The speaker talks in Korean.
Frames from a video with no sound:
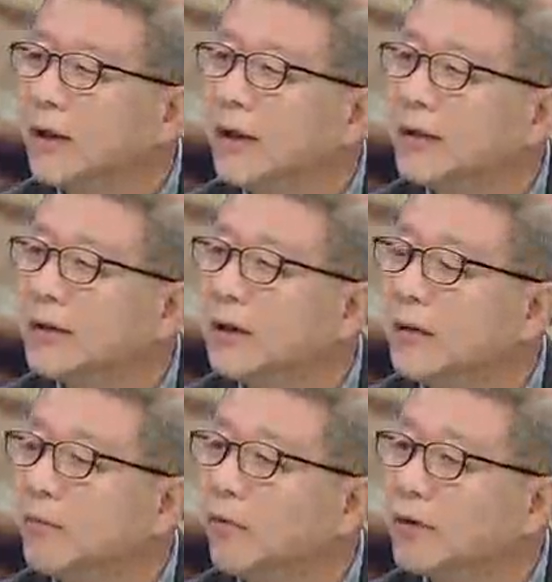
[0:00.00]
게 이제
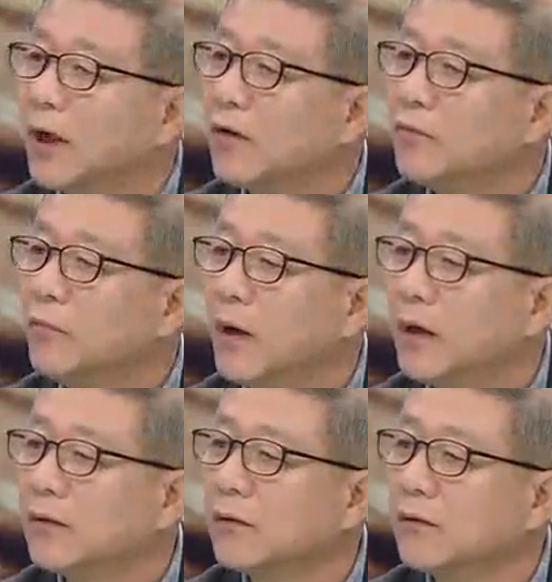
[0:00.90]
뭐
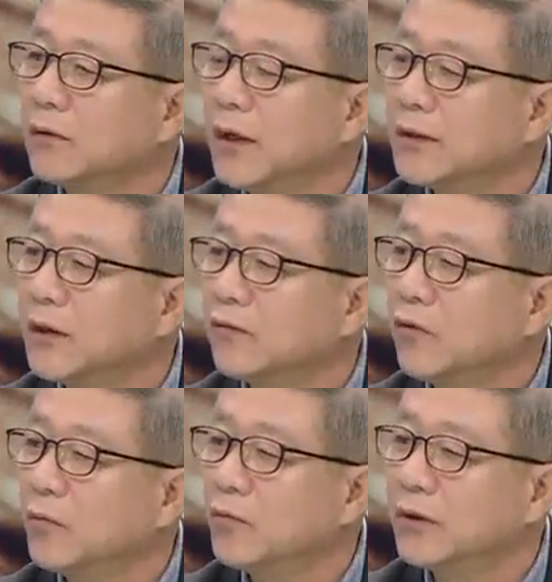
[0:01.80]
자유분방한 그 개체고
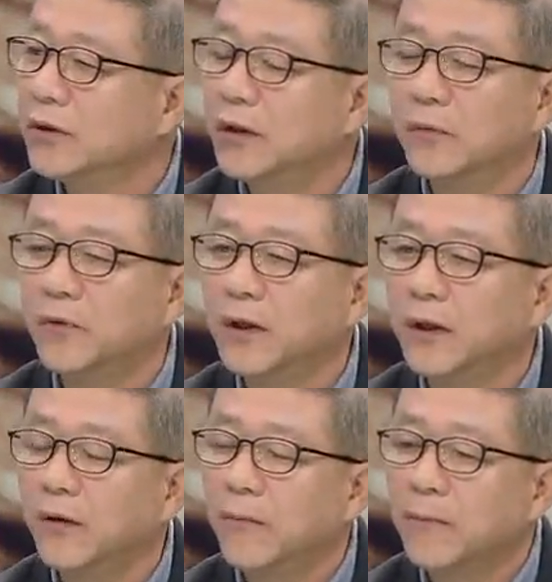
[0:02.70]
동물이기
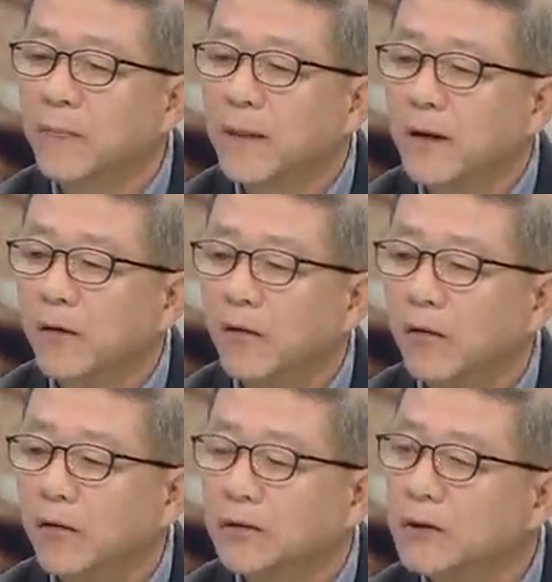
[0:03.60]
때문에
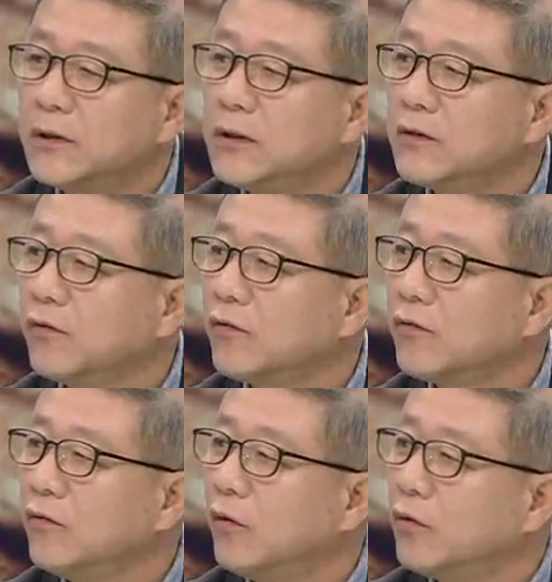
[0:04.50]
어,
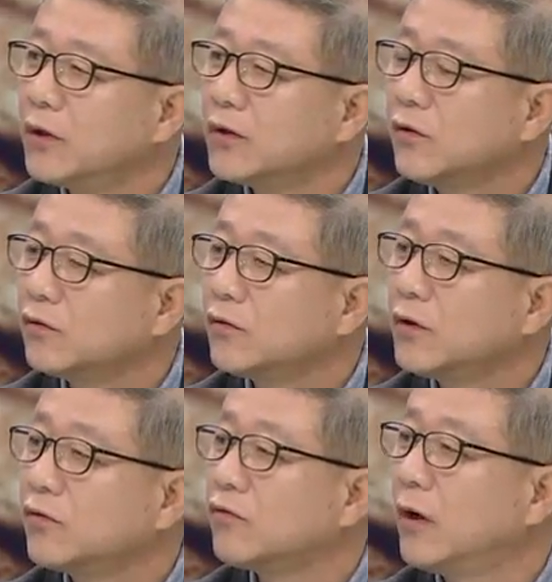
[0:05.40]
실질적으로 어디서
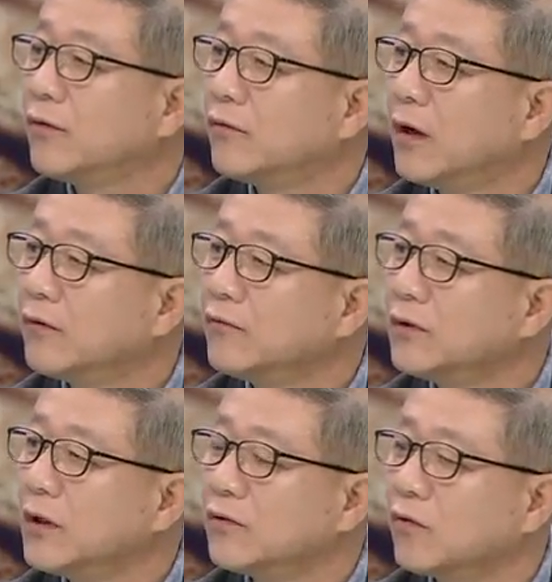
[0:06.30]
어떻게 들어왔는가는 음.
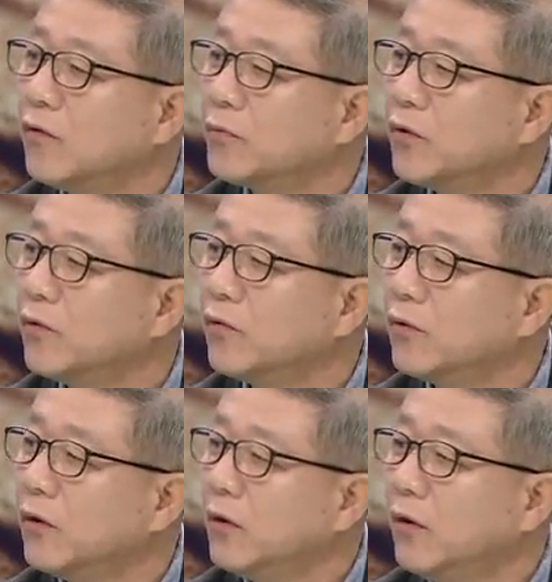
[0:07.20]
이제 조금 더
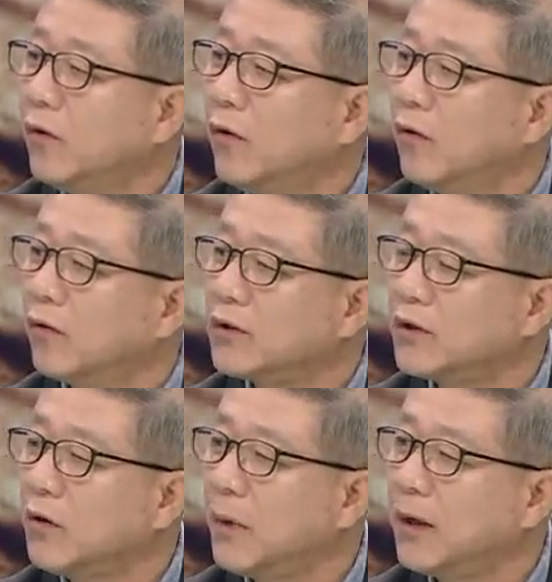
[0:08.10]
어,
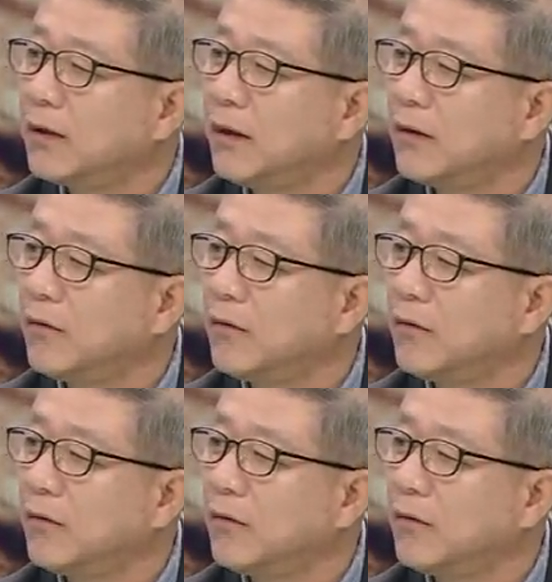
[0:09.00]
지켜봐야 될